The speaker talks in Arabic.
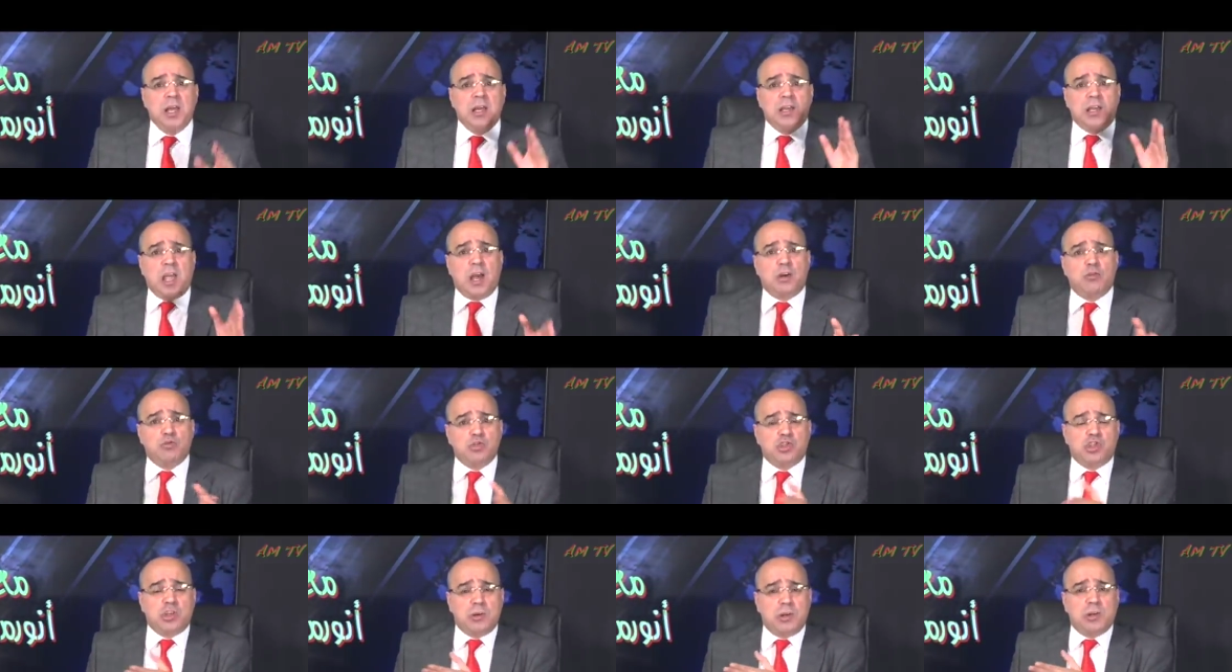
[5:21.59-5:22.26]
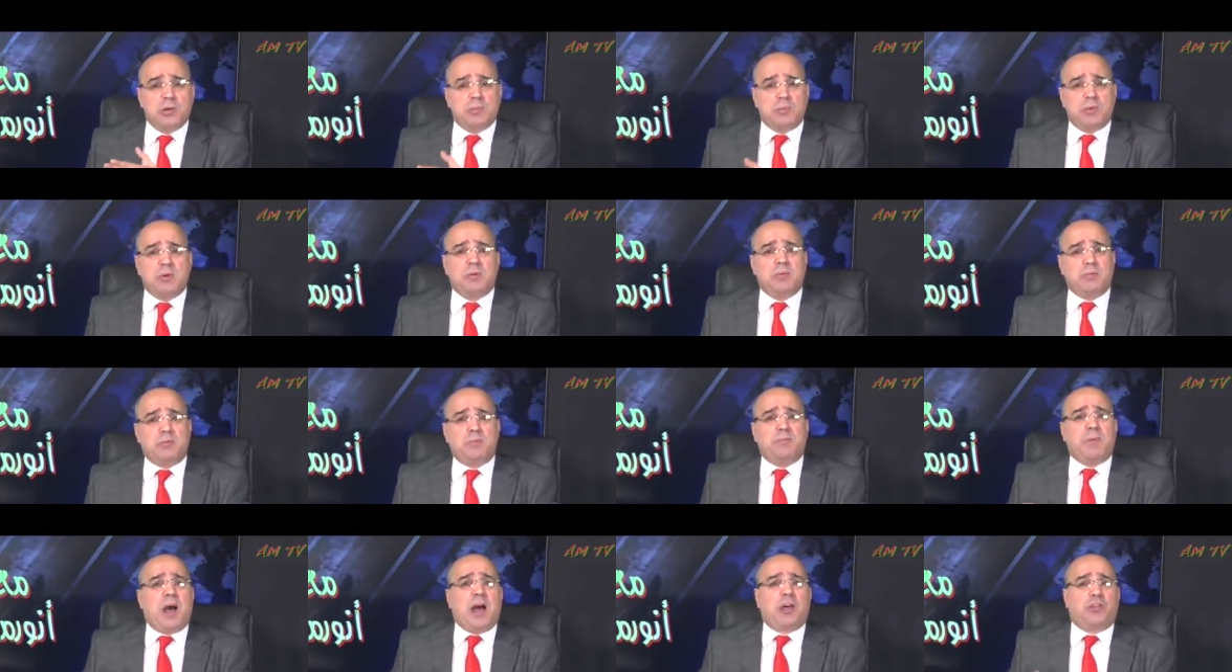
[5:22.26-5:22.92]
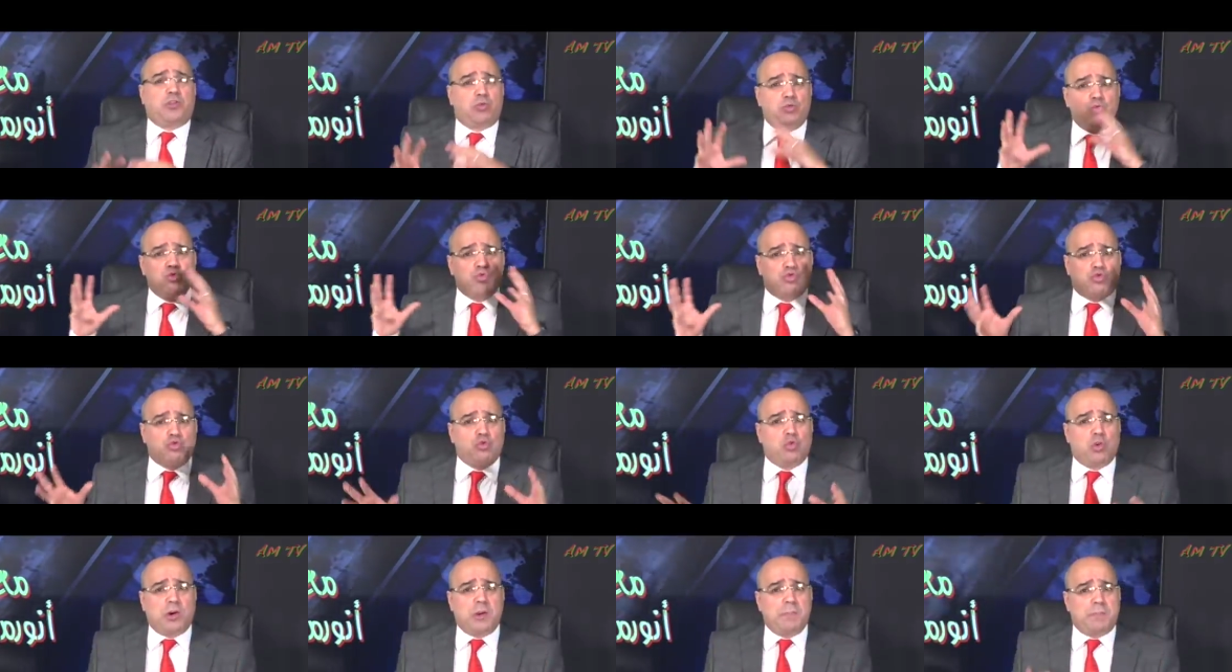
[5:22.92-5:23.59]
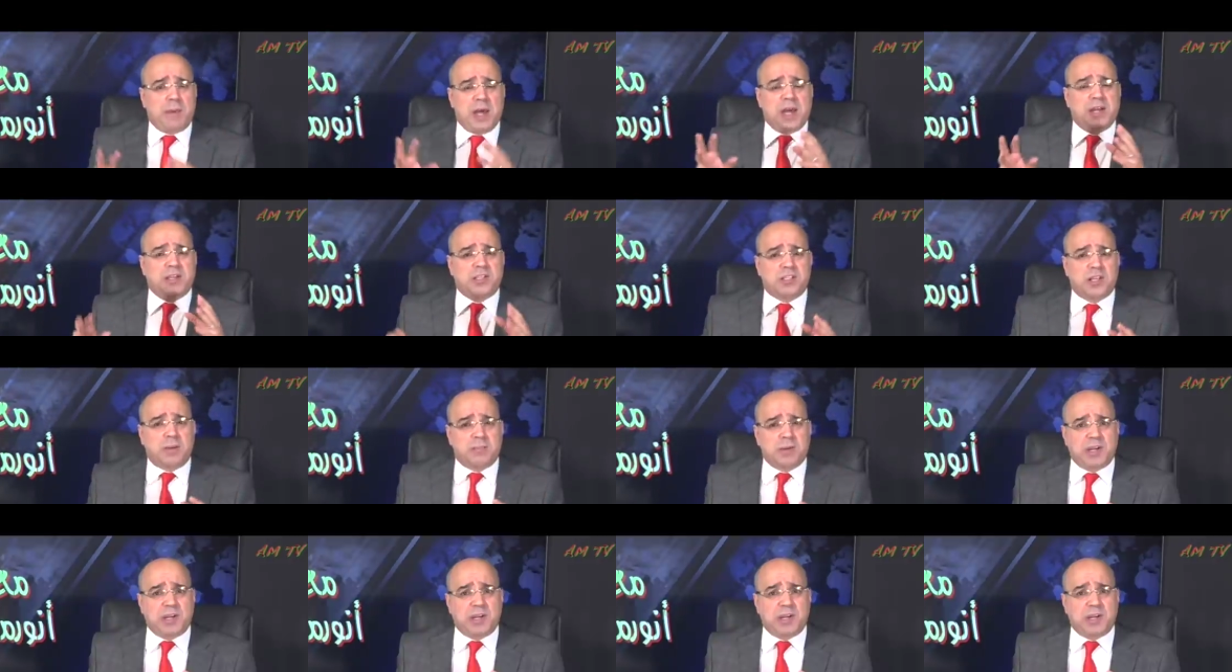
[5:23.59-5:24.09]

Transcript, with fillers: كانوا بعض الوجوه البارزه